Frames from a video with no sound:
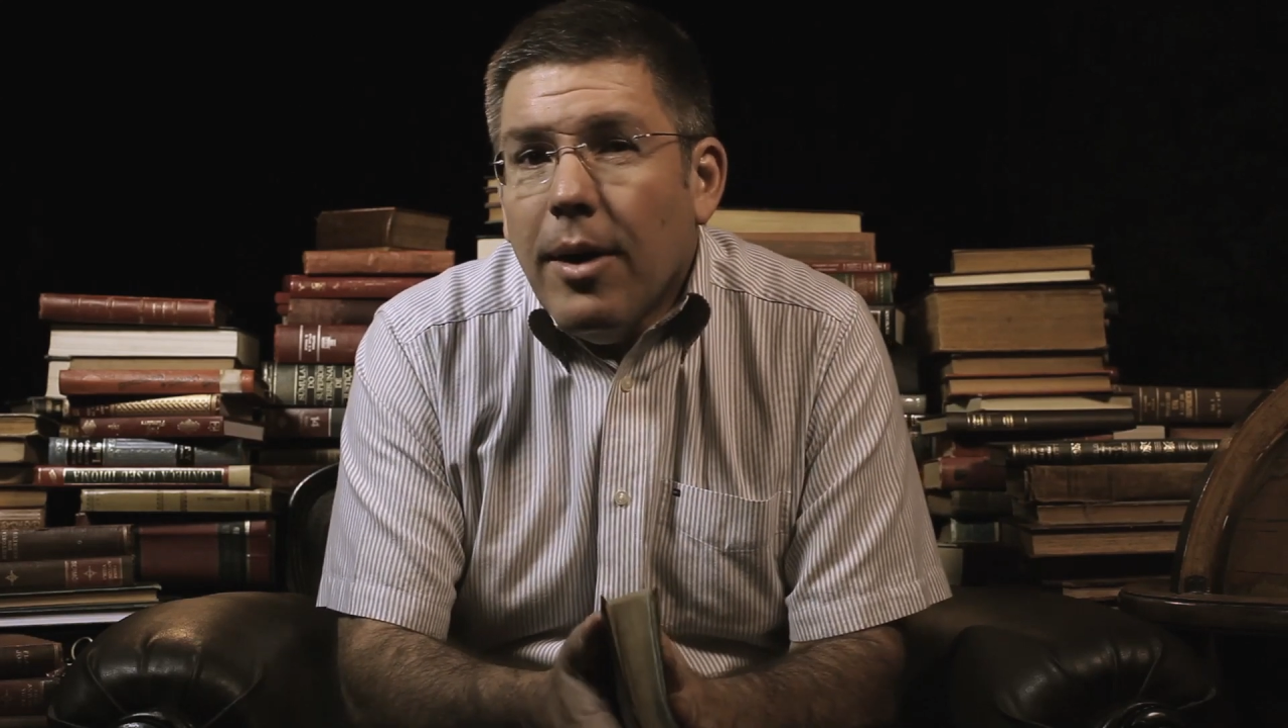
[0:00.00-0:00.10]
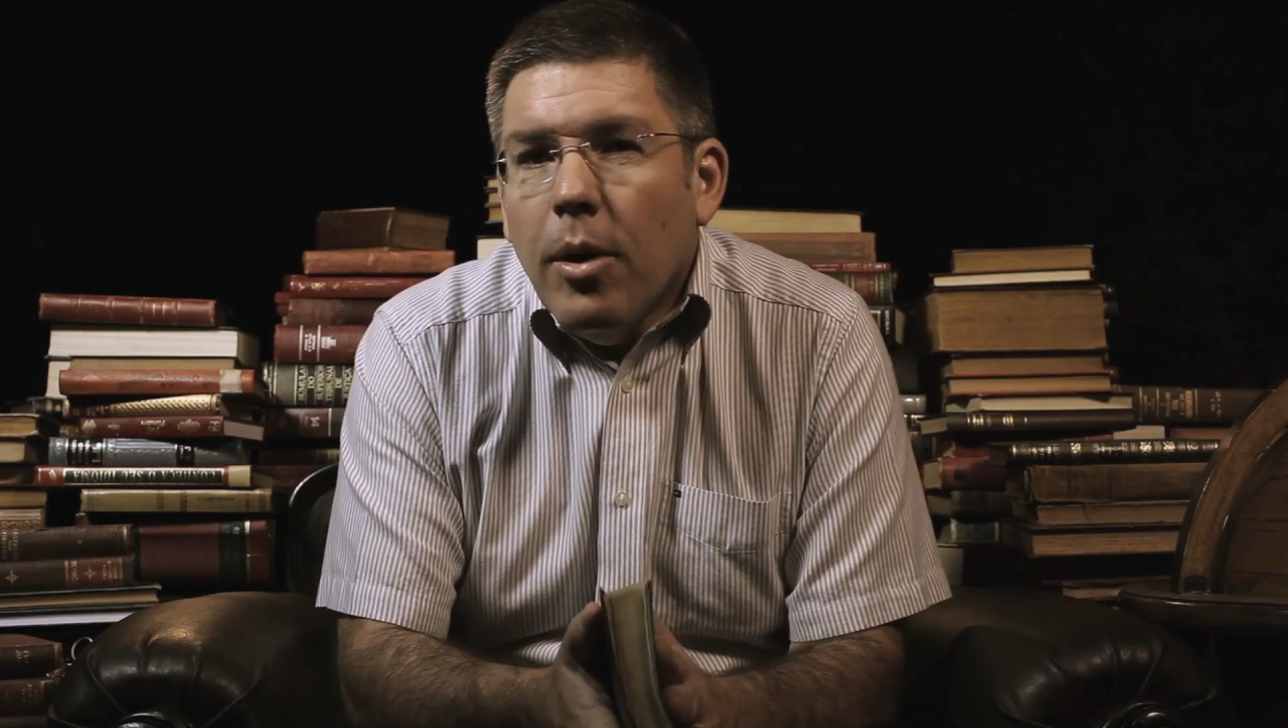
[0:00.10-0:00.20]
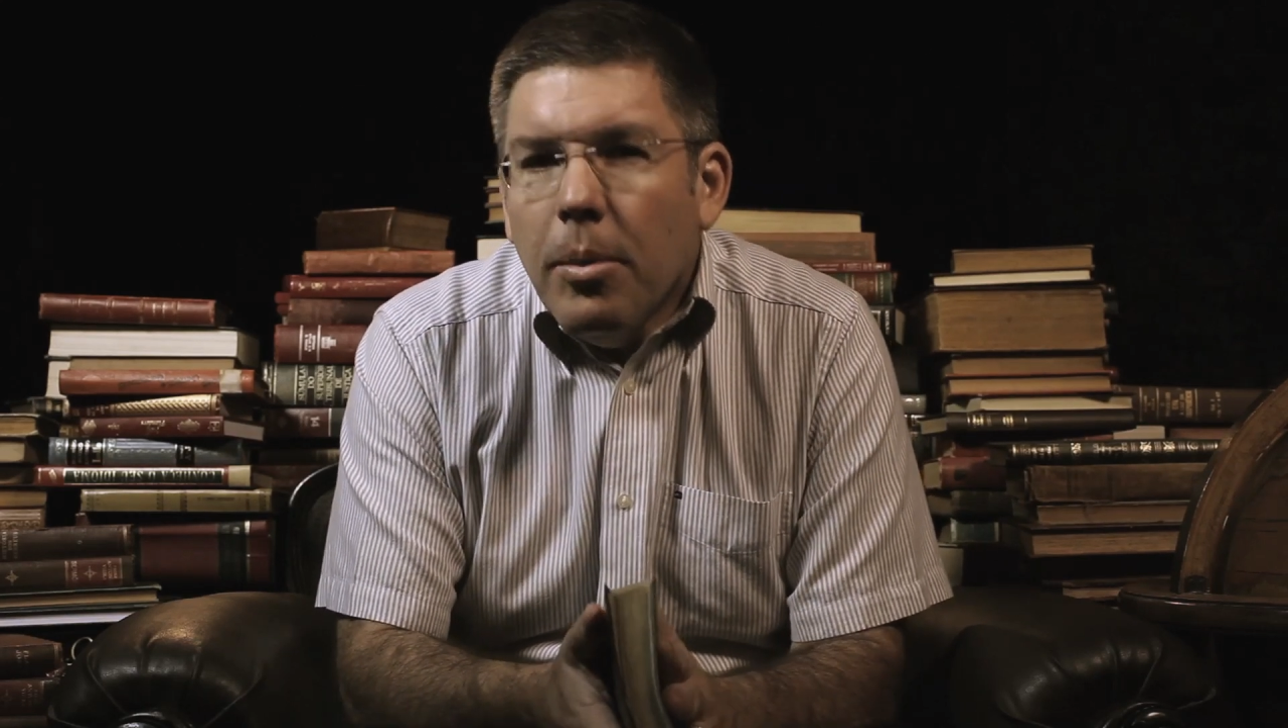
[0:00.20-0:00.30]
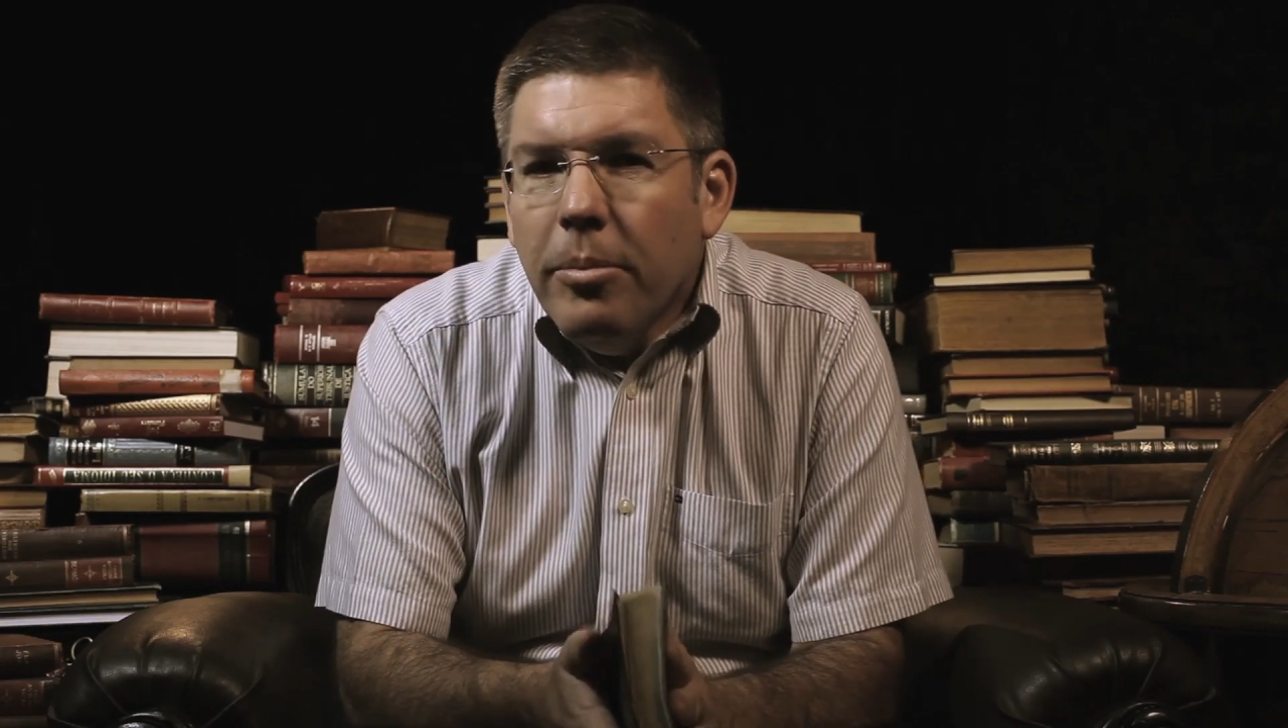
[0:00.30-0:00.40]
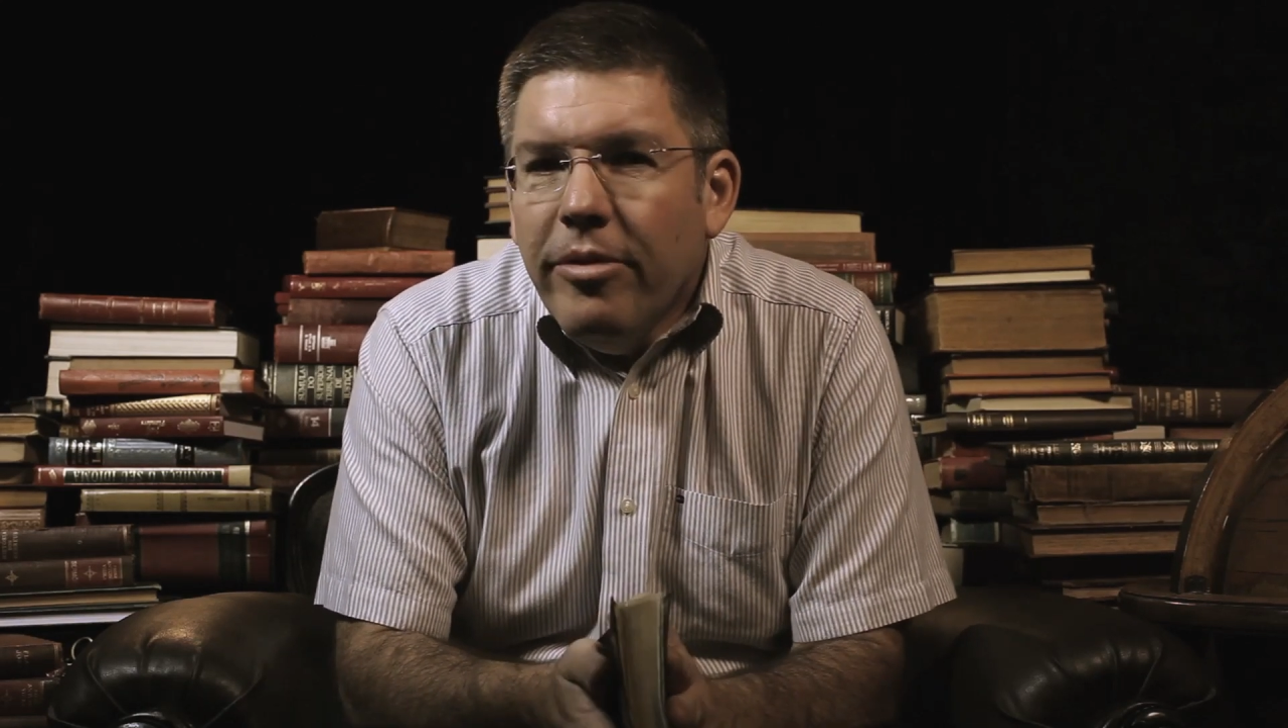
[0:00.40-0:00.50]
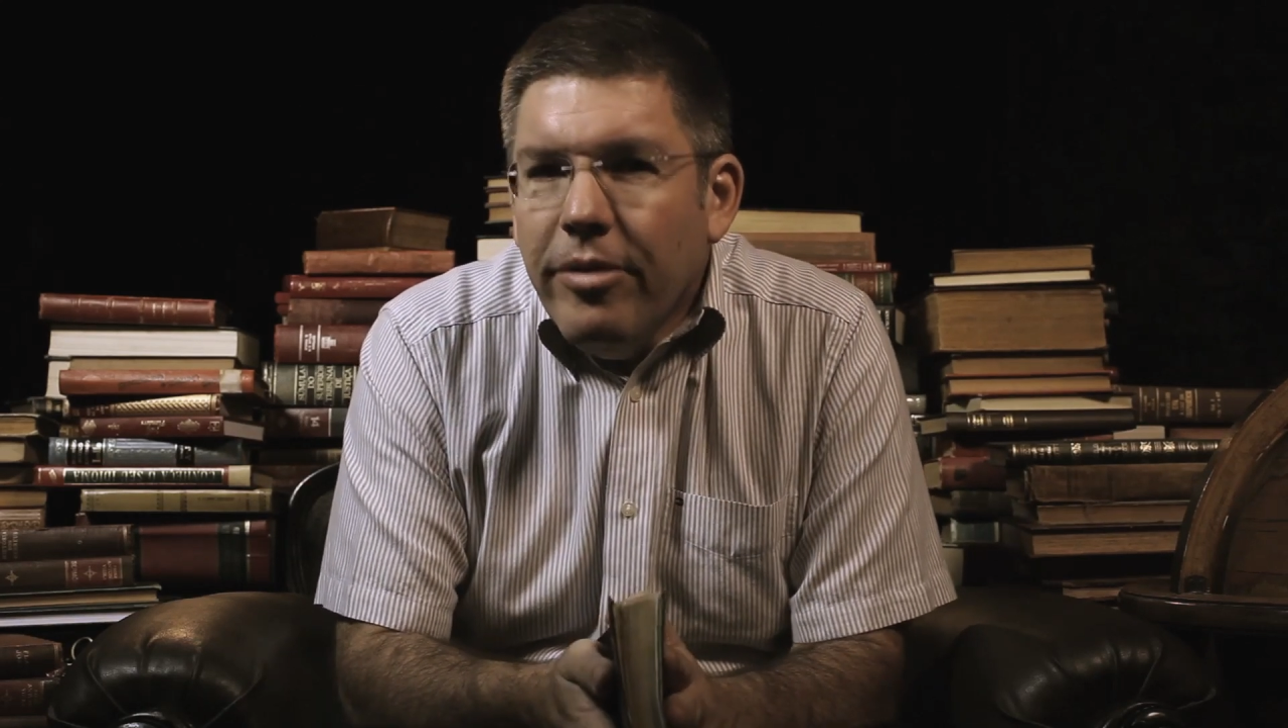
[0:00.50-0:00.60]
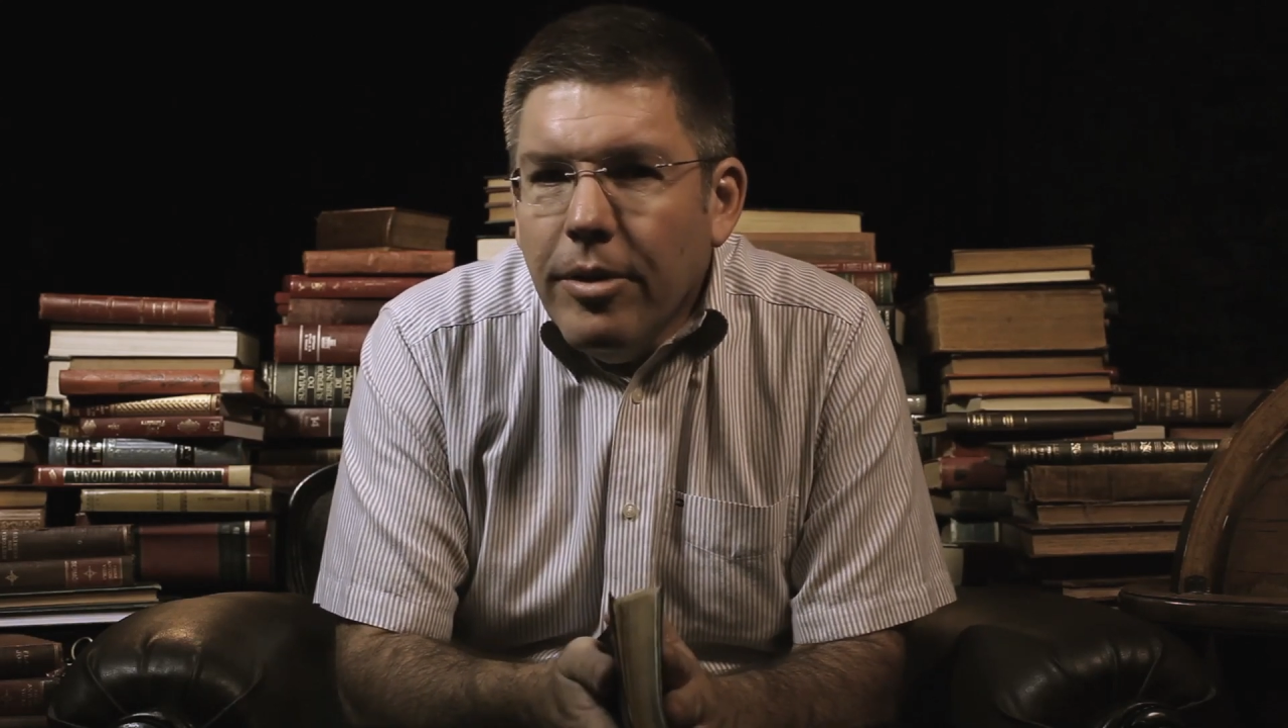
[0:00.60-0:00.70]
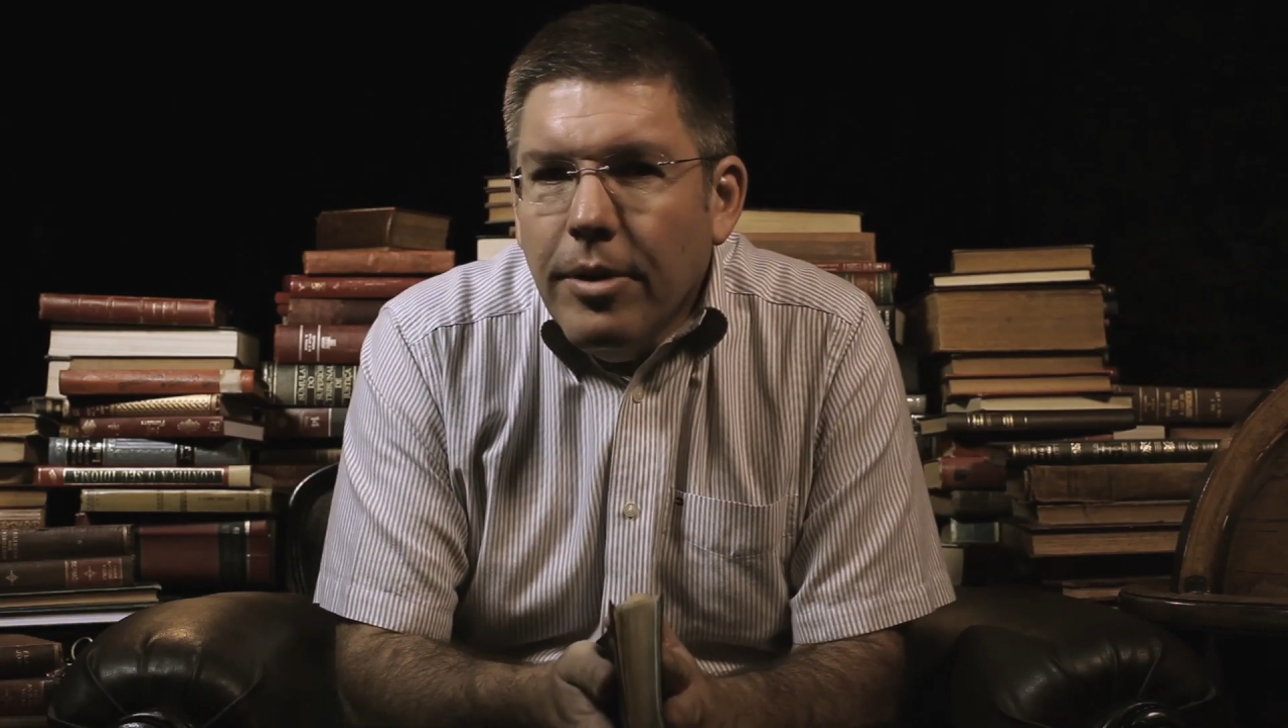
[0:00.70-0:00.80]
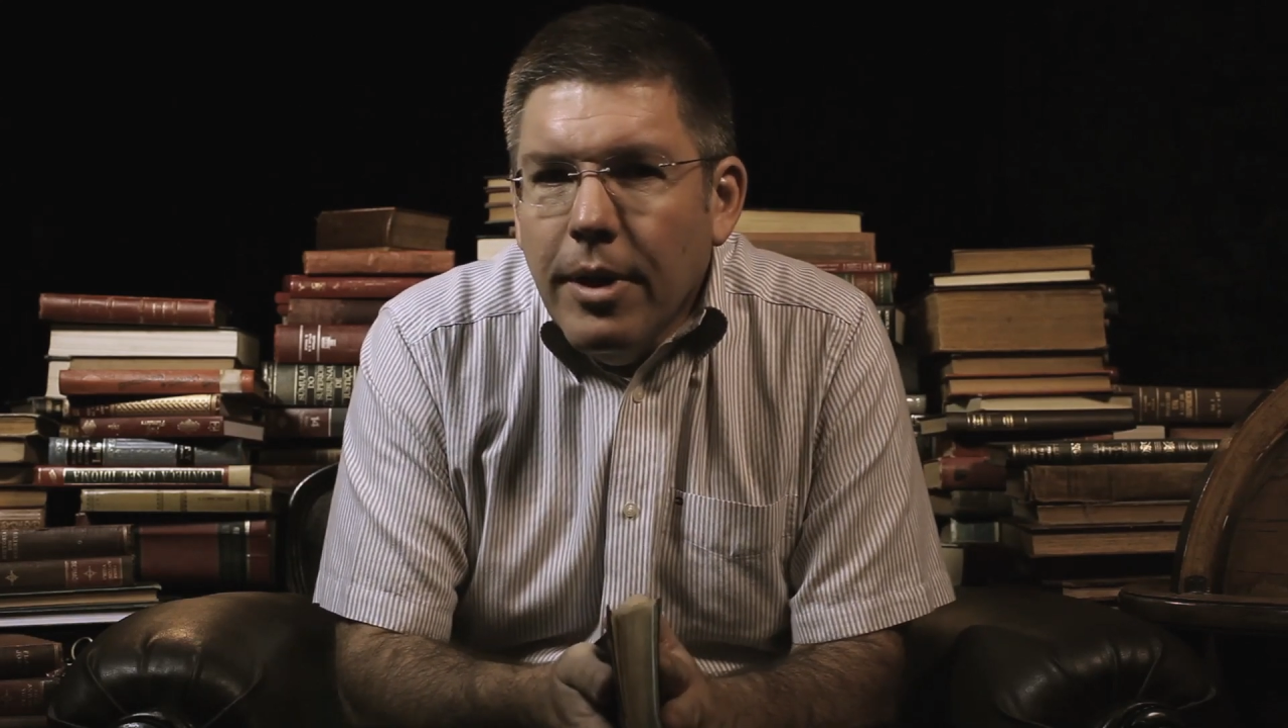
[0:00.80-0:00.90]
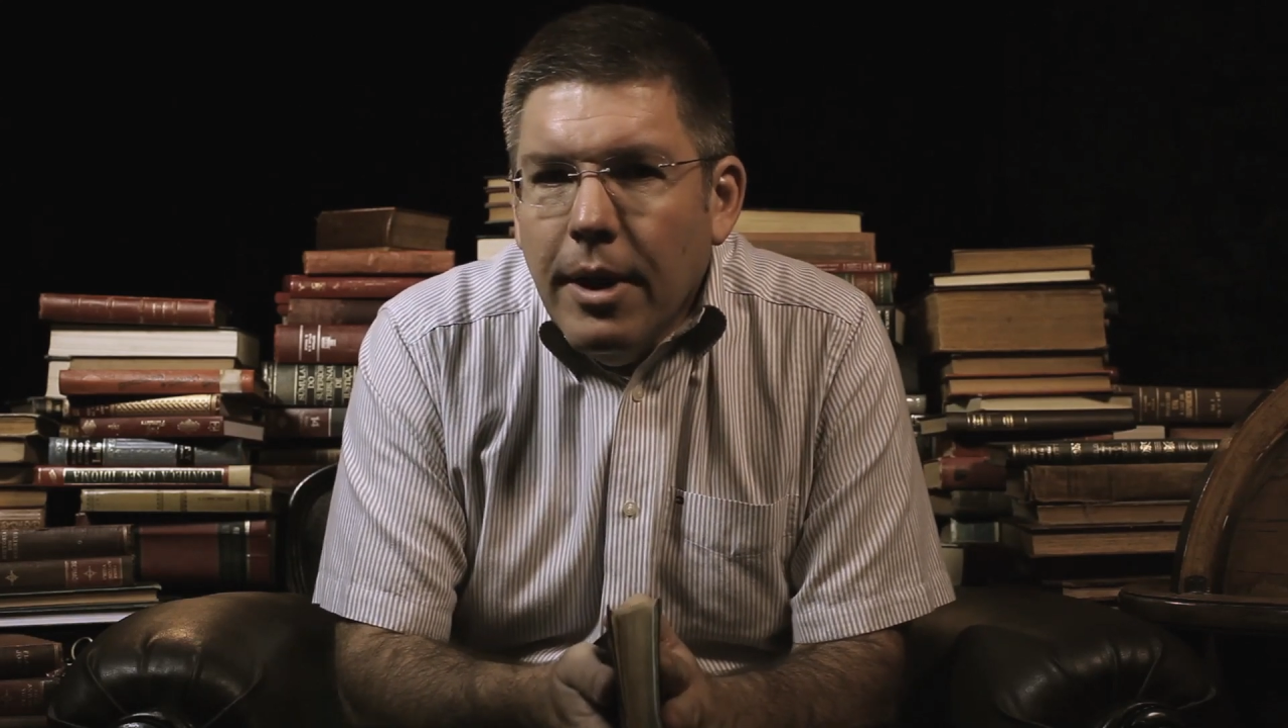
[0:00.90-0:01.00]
óbvio.